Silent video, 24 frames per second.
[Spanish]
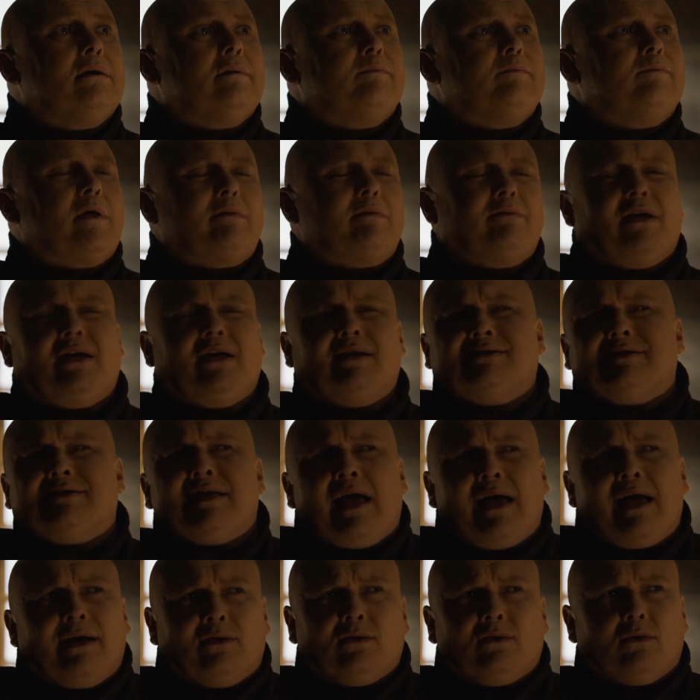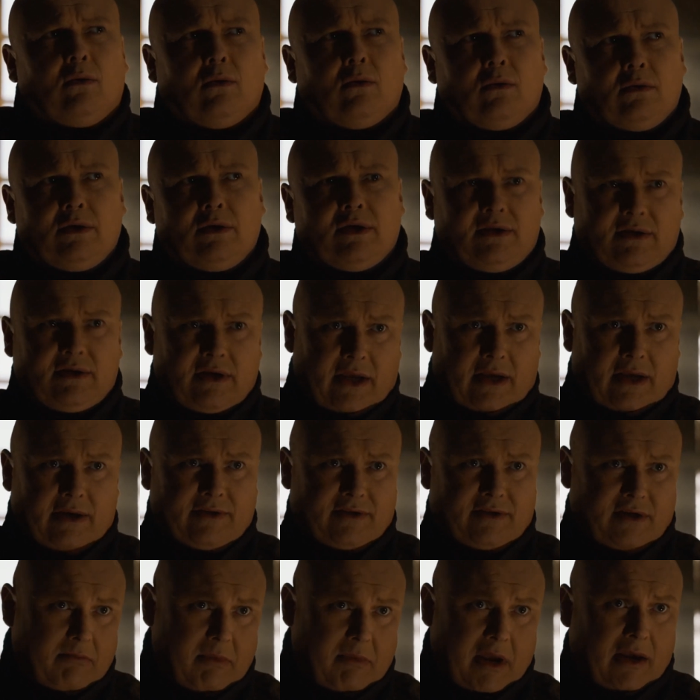Em, ¿Es todo lo que se necesita
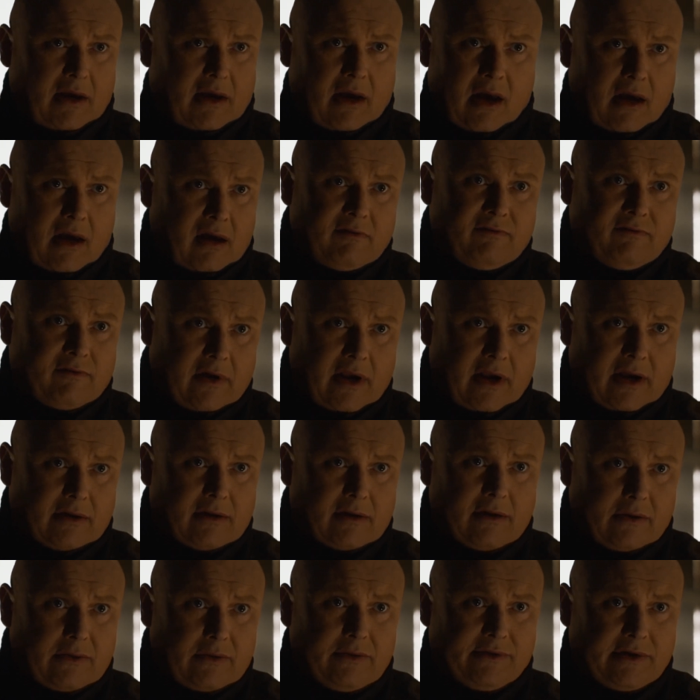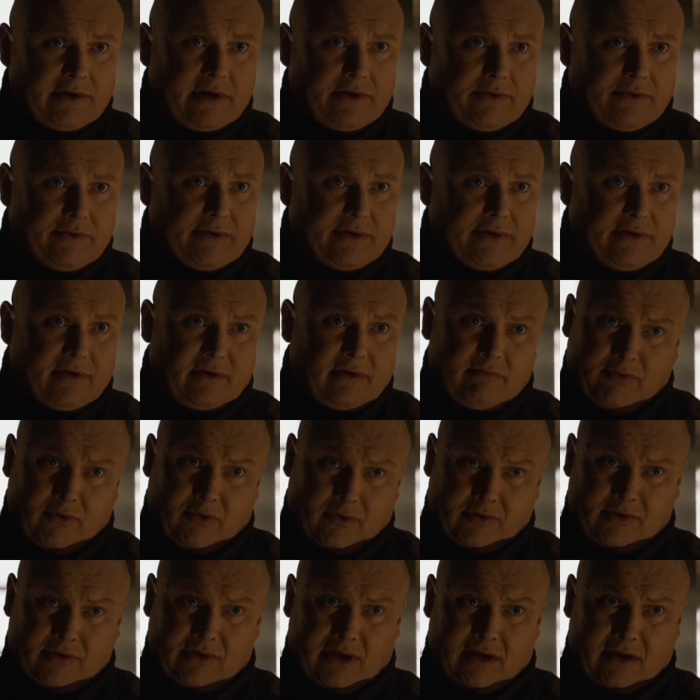para que nuestro amigo pierda interés en la pobre
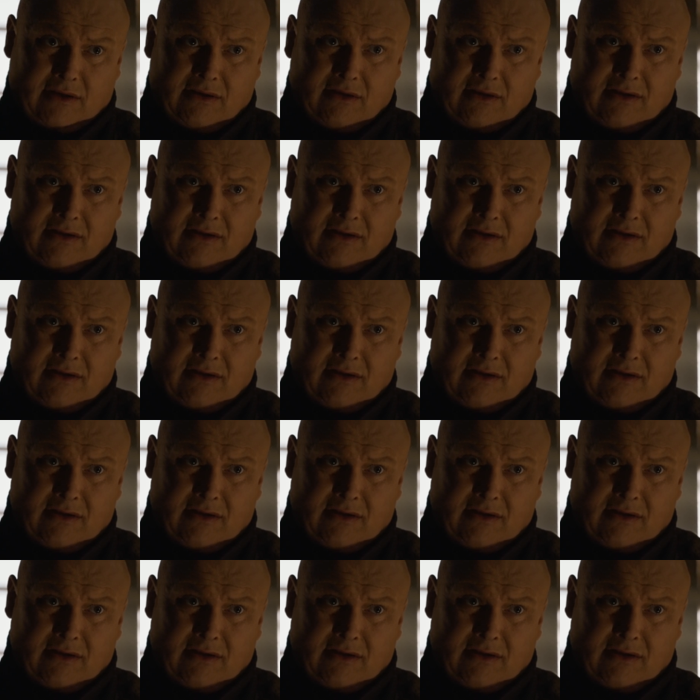Sansa